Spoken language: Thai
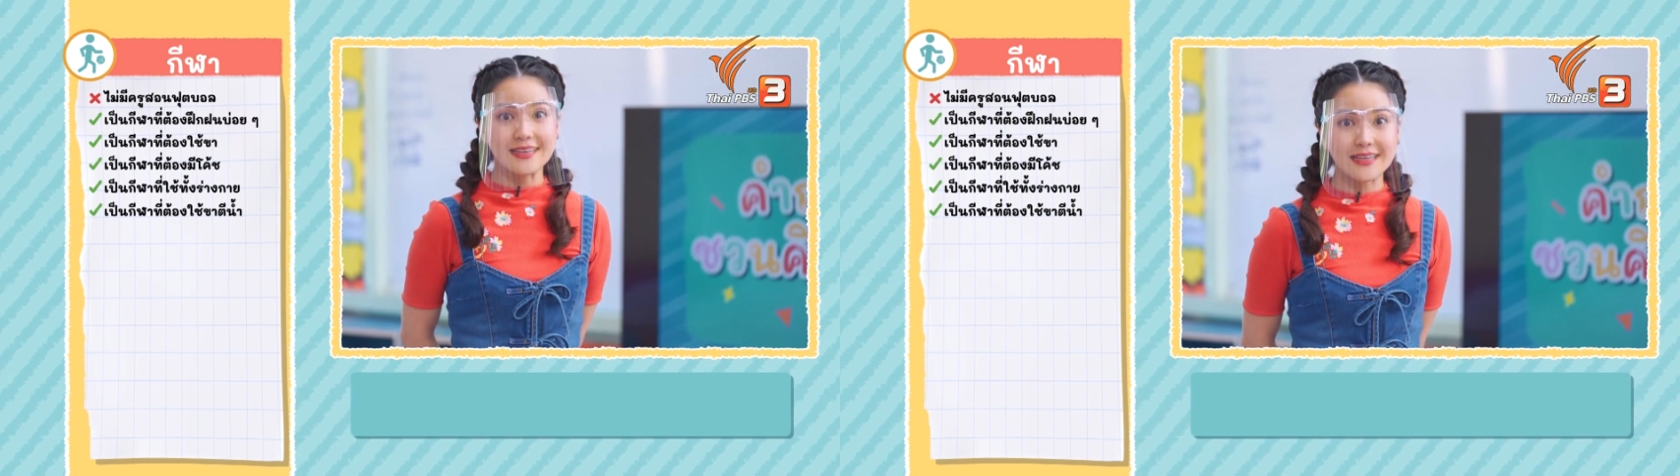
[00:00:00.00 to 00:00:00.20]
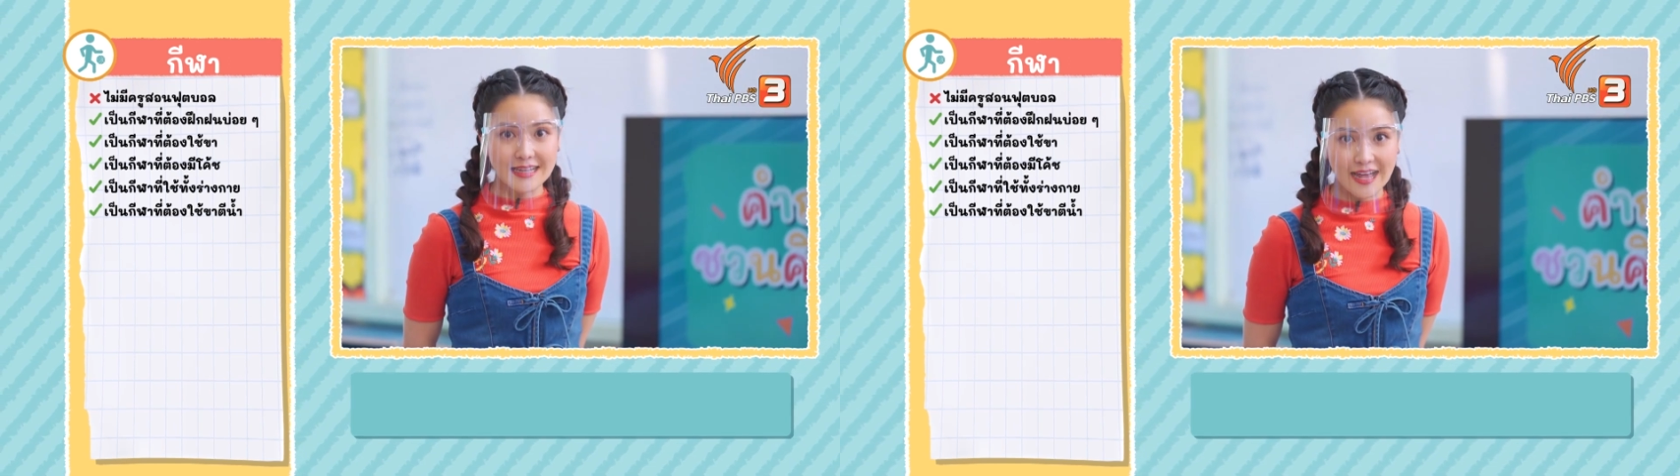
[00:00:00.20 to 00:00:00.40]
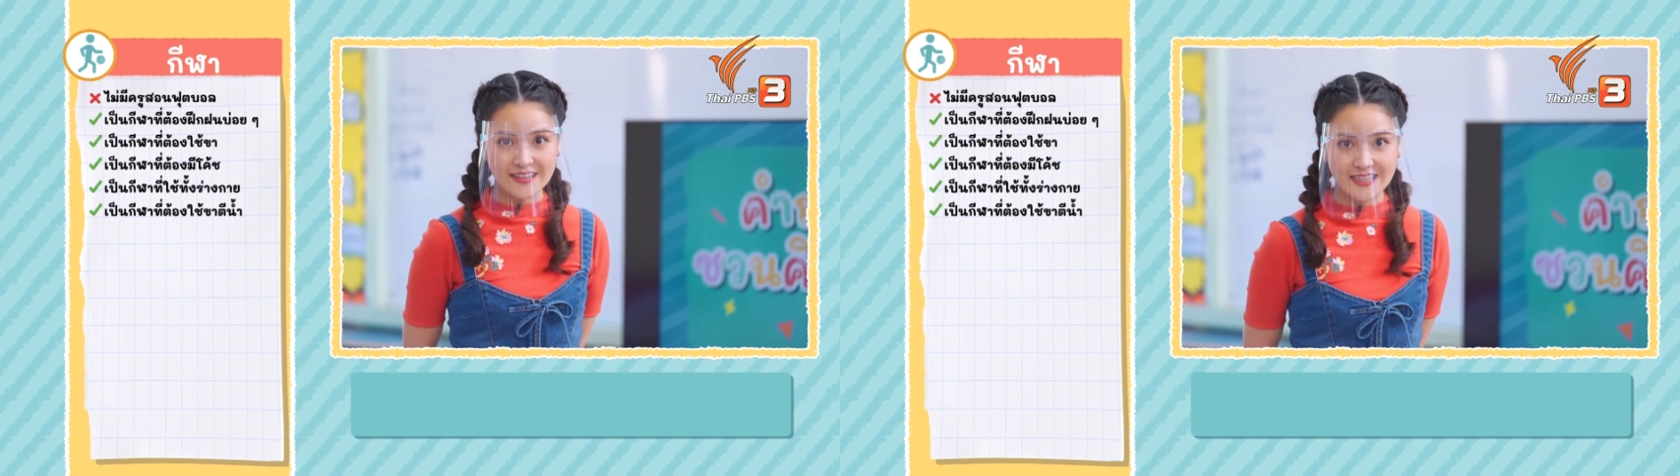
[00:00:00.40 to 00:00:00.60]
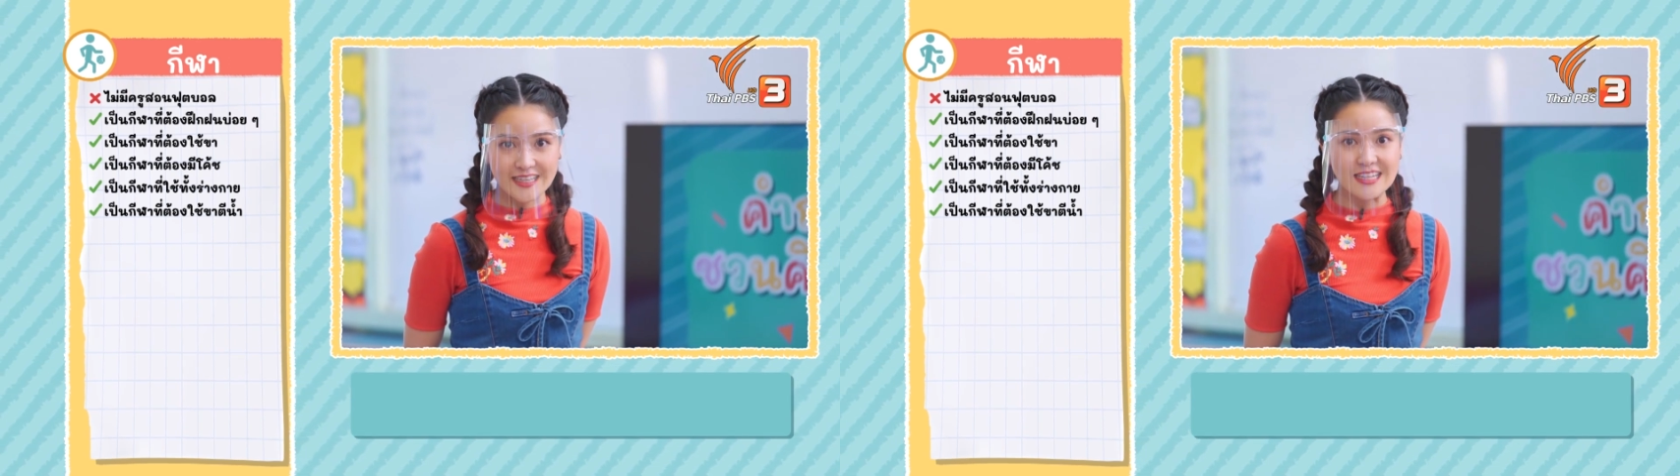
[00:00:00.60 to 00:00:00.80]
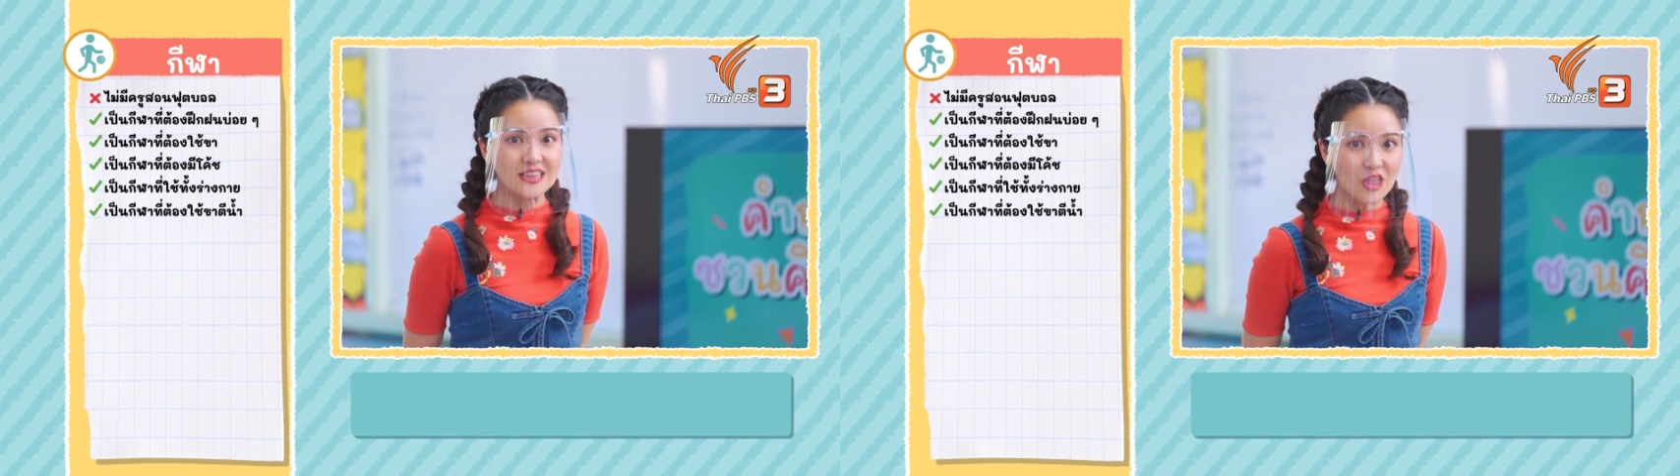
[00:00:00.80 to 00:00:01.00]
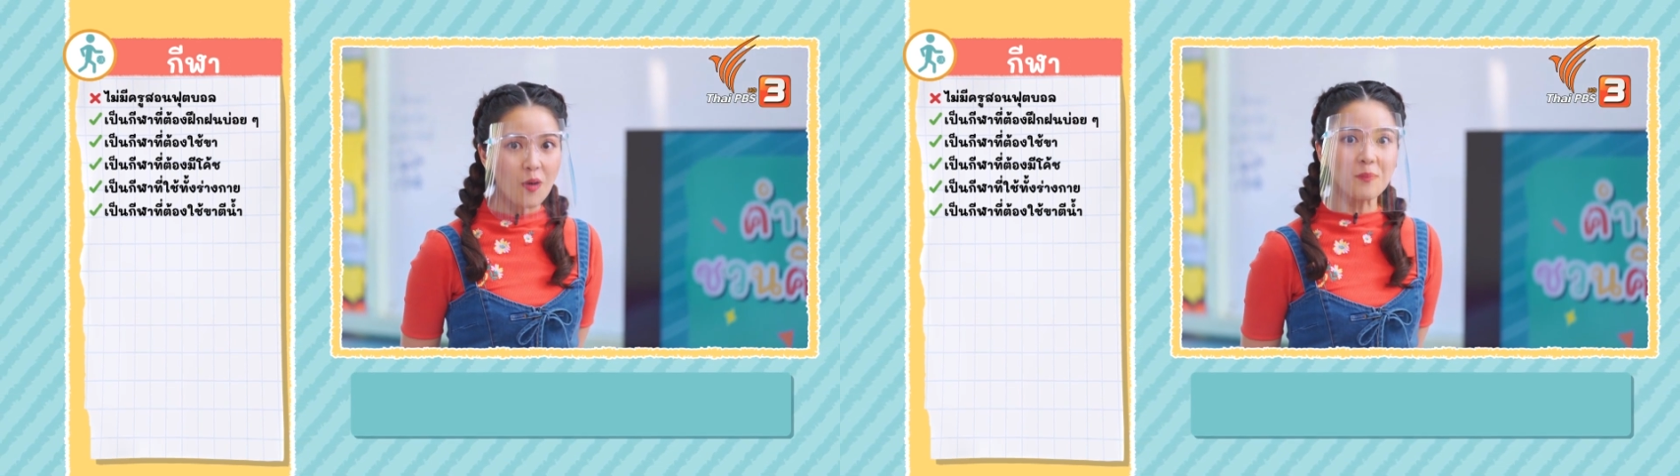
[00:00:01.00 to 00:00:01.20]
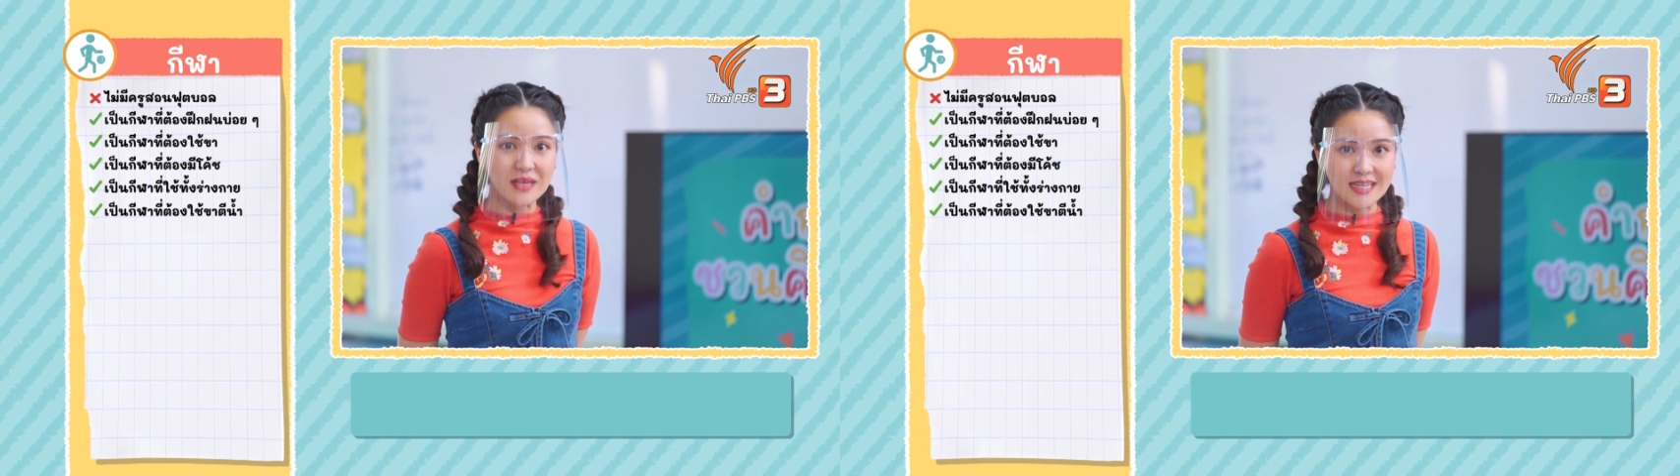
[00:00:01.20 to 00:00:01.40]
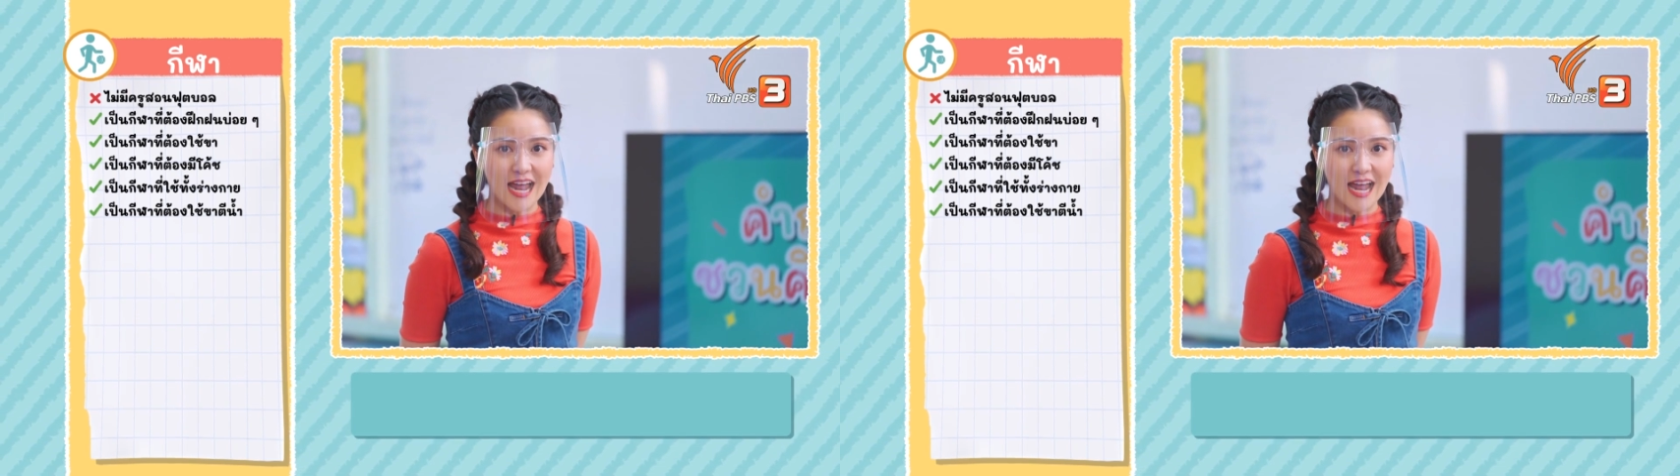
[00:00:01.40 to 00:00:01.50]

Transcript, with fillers: กีฬานี้ต้องมี